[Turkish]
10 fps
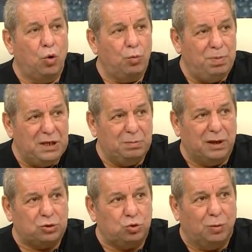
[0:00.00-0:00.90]
O bir
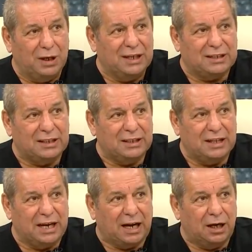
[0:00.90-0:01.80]
maç duman
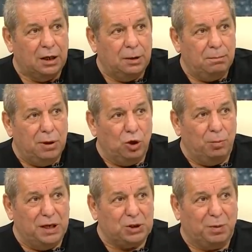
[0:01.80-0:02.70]
ettiğinde ben
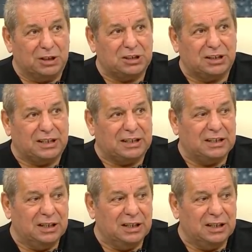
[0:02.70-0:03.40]
o beş maçlık